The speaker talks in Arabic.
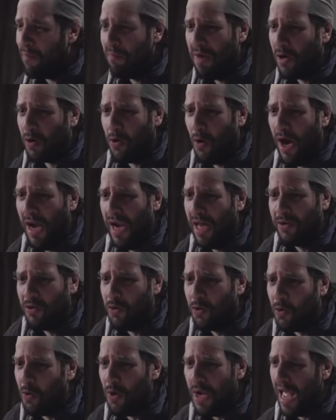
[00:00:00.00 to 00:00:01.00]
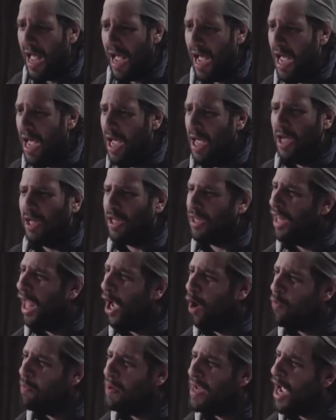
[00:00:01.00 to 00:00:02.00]
اللي عامله لكم قلق دي كلها
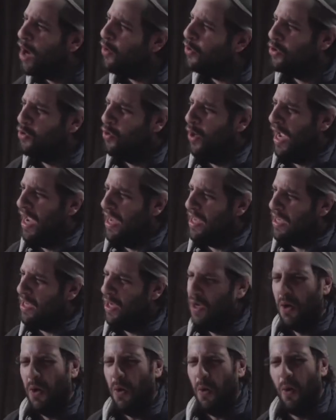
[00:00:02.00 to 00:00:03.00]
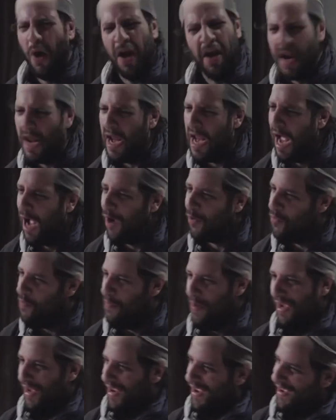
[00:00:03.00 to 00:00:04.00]
اطلعوا بيها وادوهاني وانا
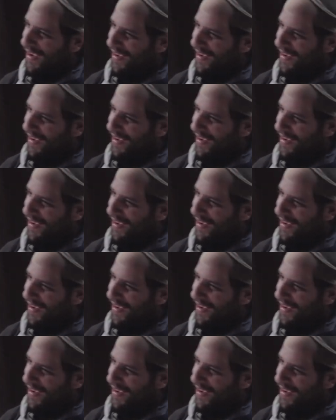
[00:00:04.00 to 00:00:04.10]
ريحكم منها